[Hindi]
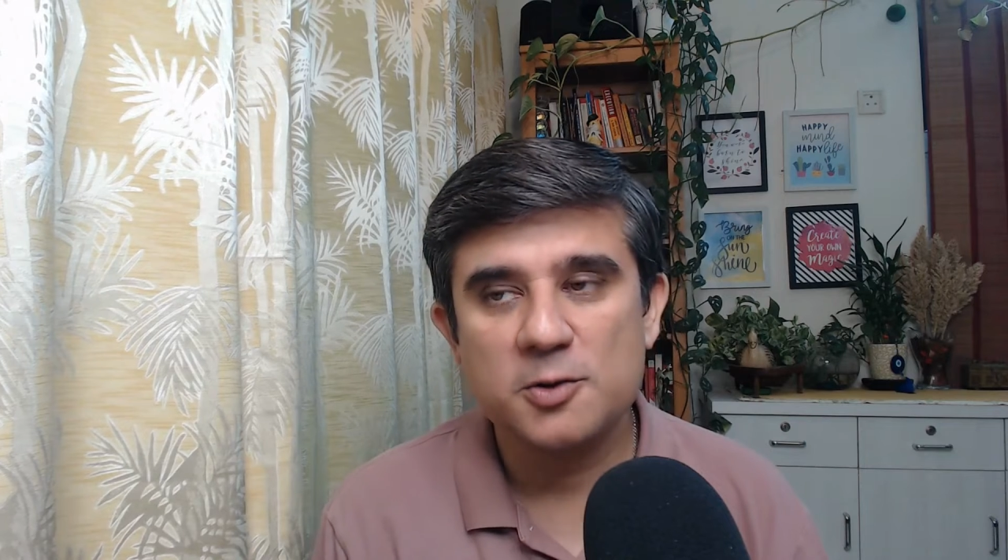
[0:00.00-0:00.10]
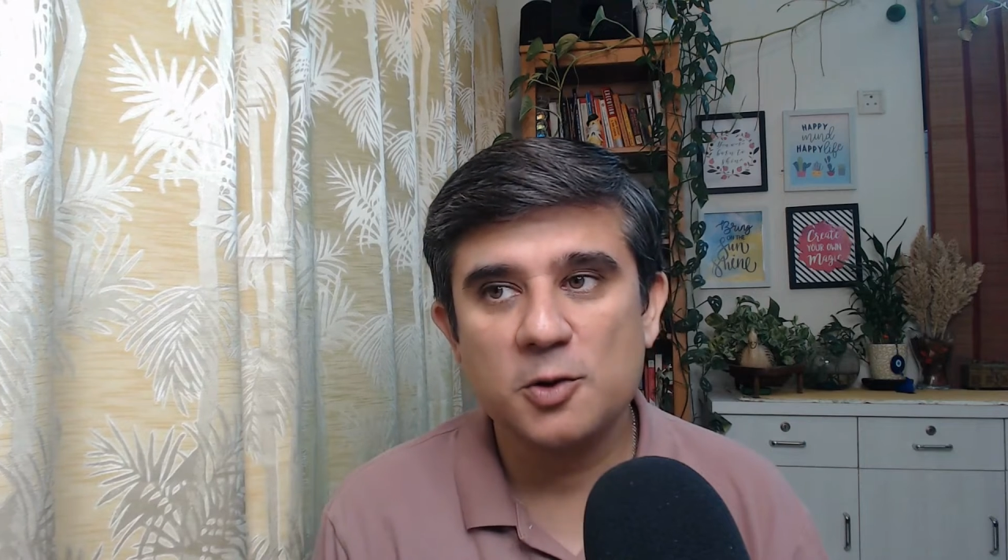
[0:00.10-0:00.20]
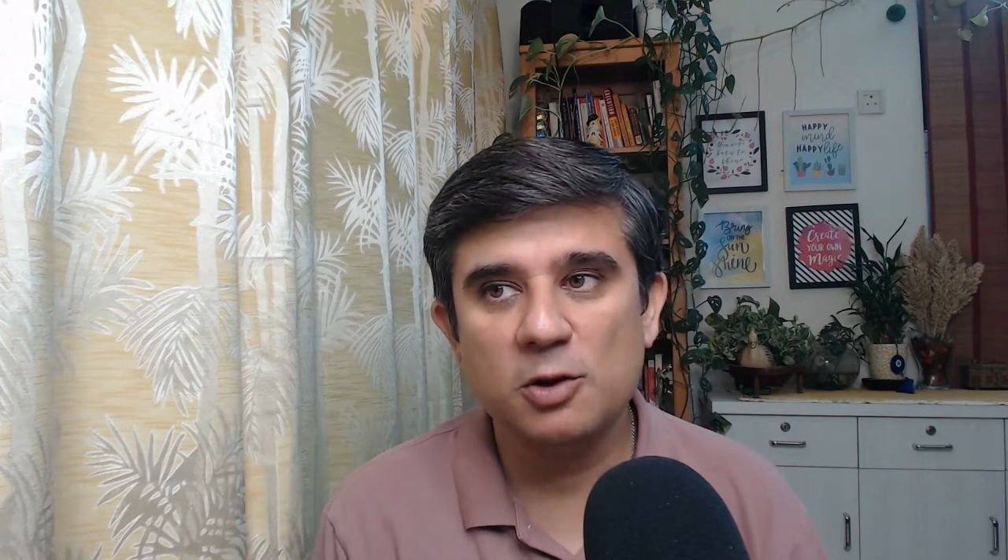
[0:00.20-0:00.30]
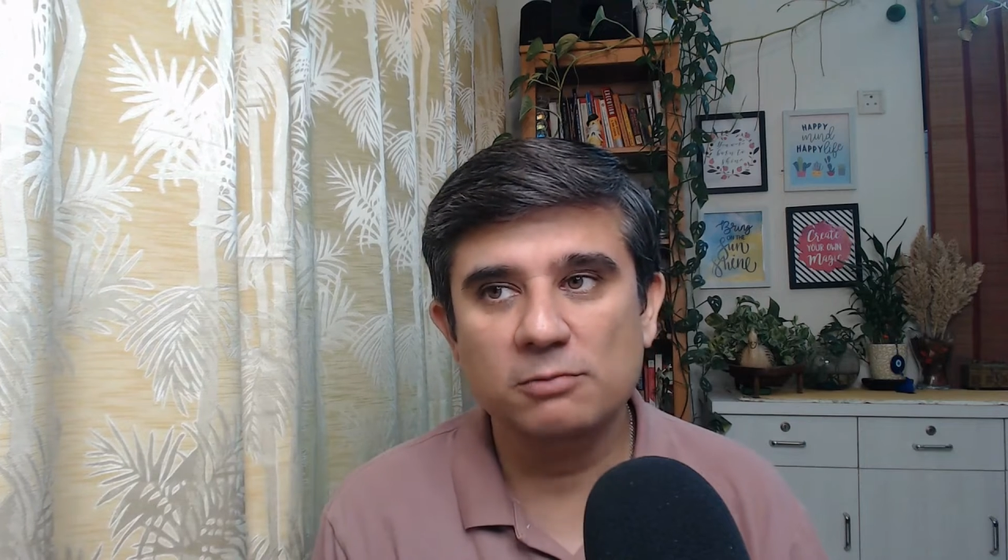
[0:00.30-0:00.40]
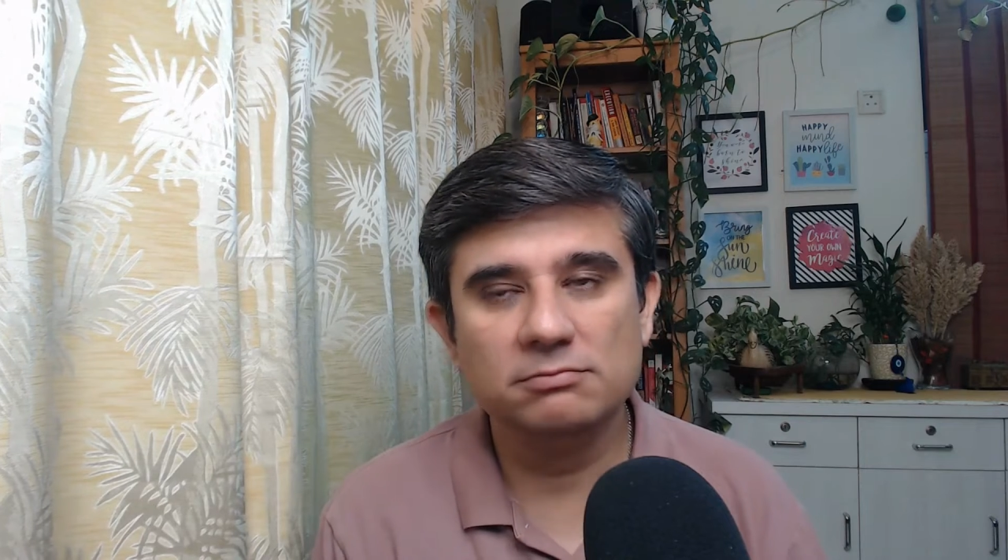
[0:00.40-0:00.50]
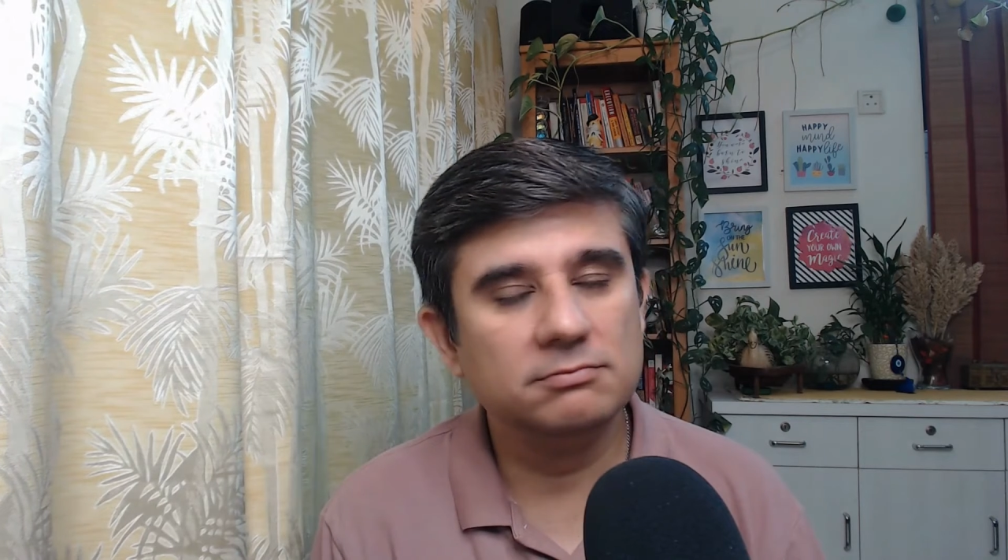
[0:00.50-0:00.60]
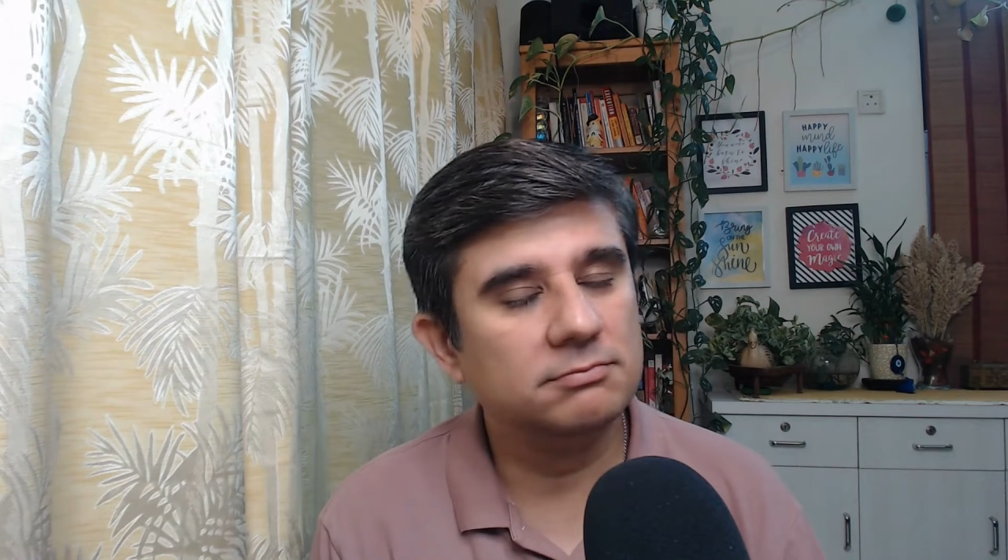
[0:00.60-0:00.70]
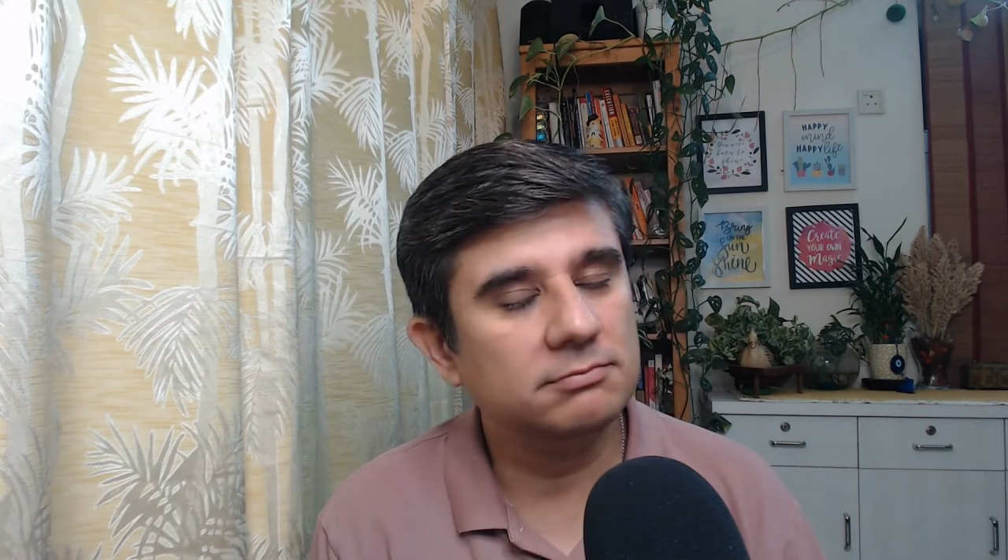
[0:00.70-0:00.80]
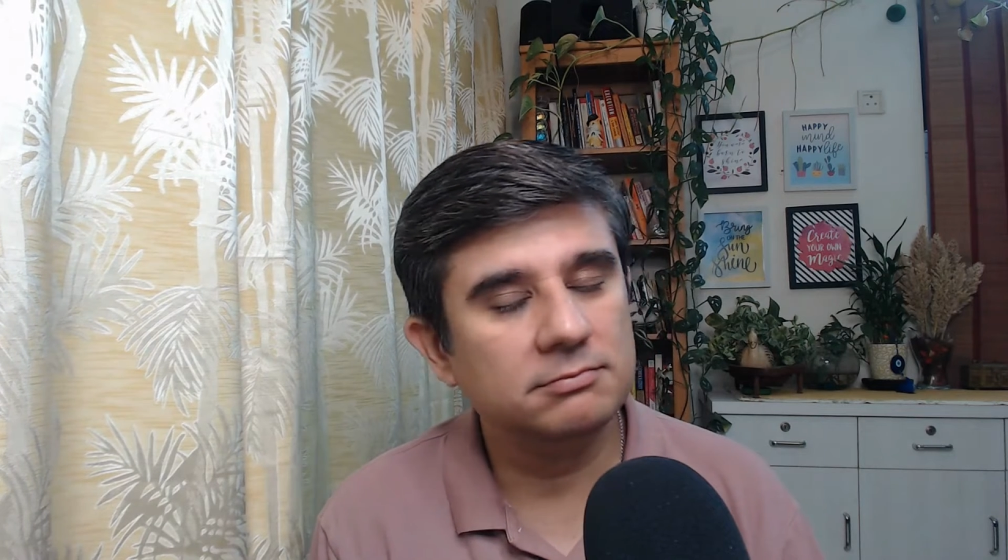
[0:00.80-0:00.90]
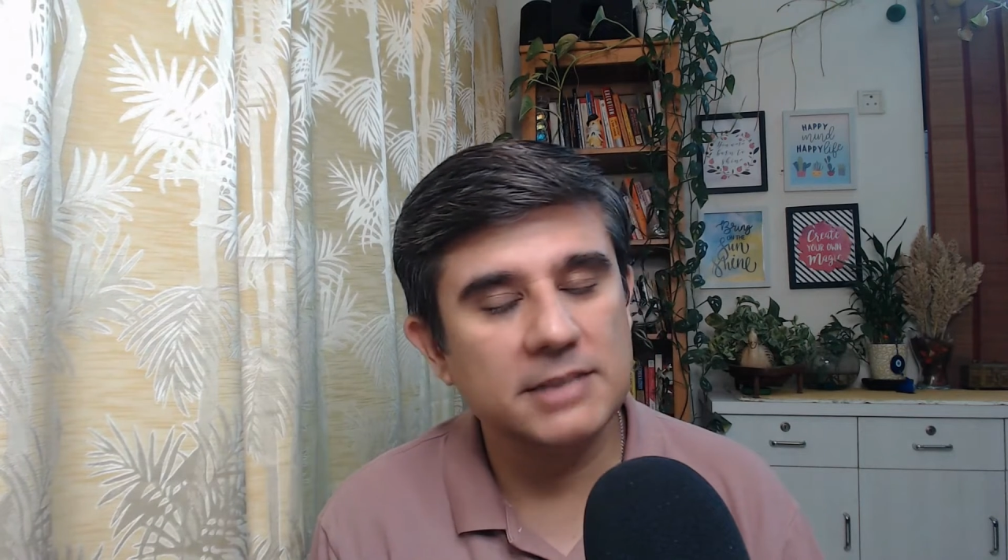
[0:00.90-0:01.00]
सो
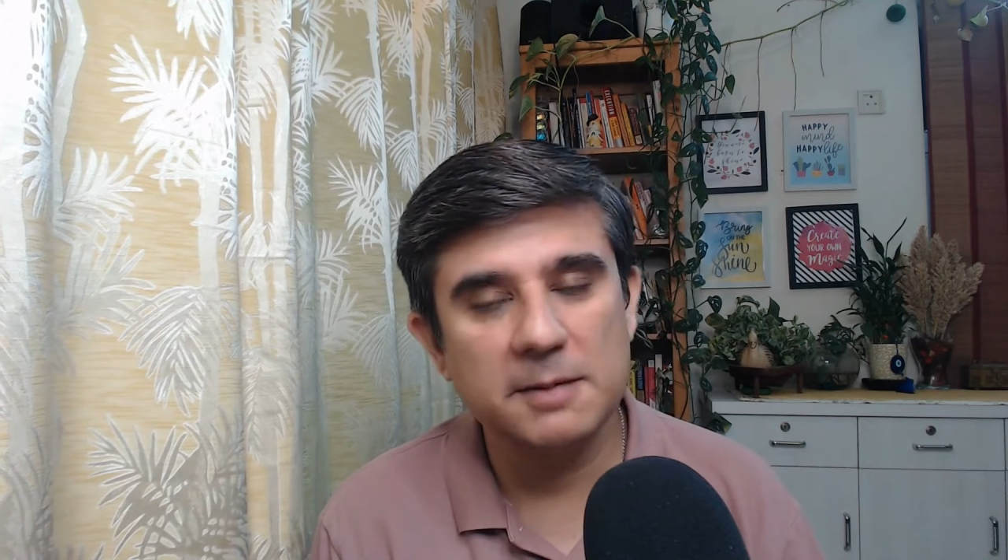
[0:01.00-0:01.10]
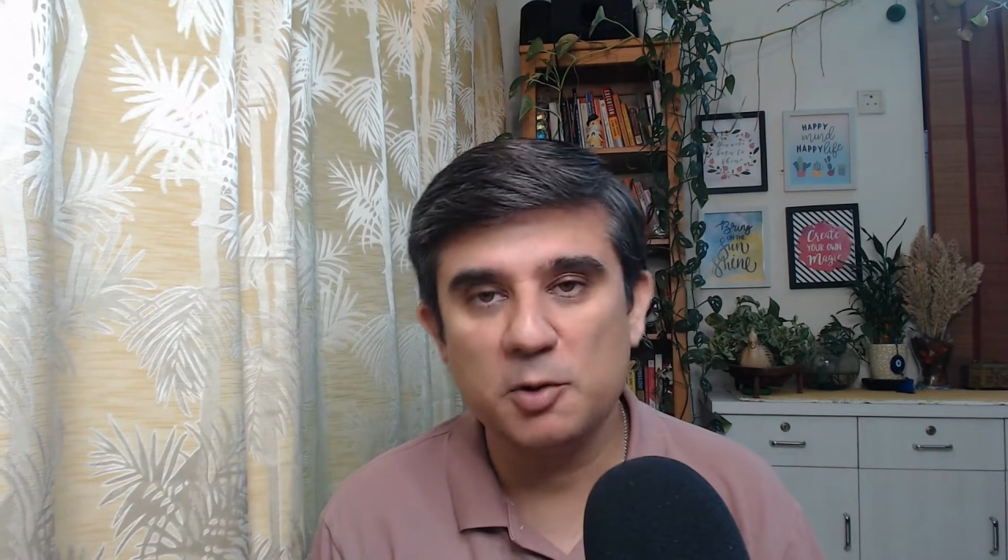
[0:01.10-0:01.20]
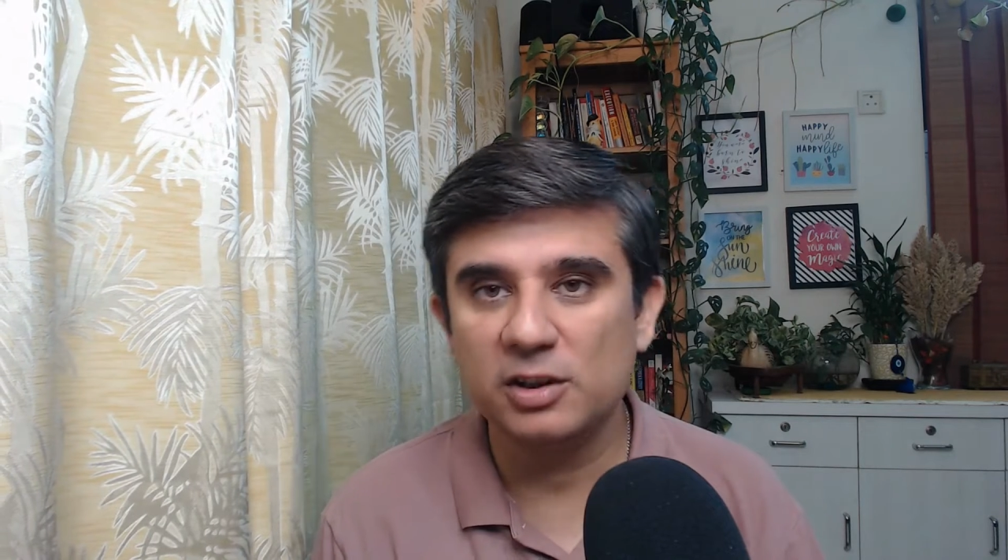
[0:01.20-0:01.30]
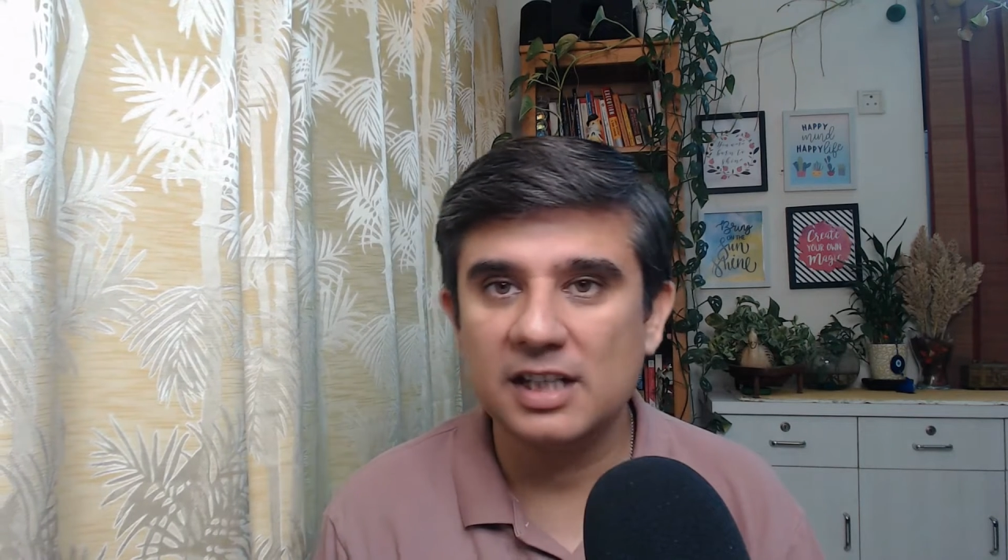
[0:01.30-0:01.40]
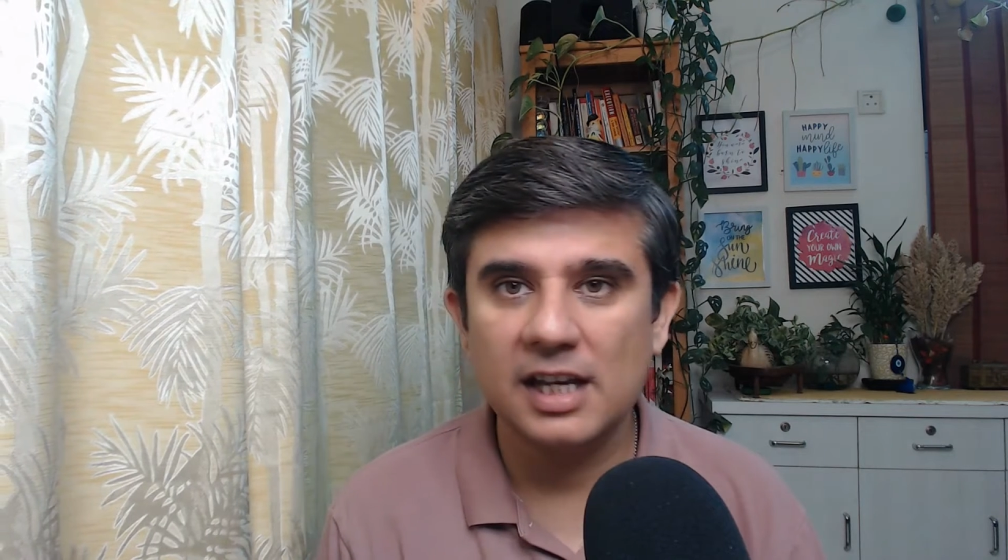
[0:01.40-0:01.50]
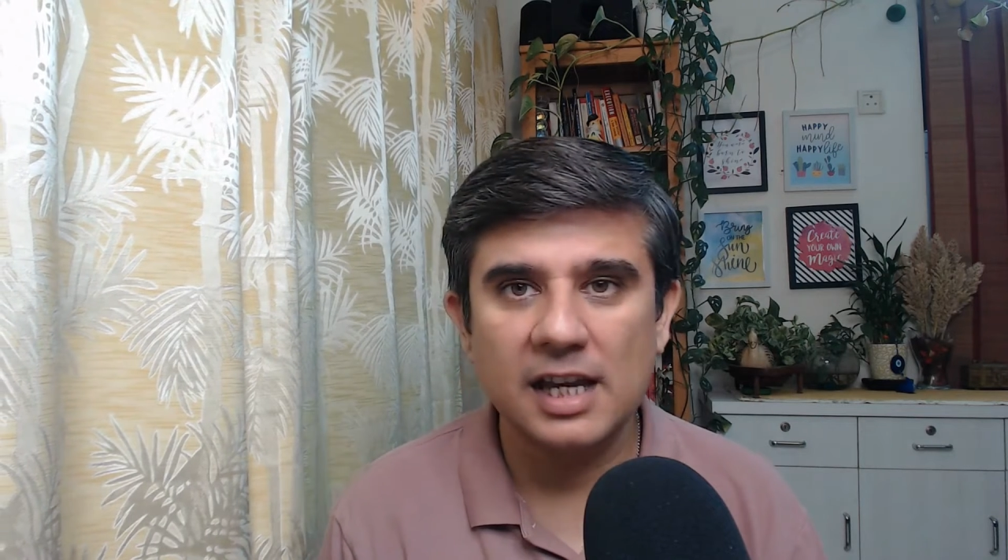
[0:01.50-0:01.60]
ये बोलते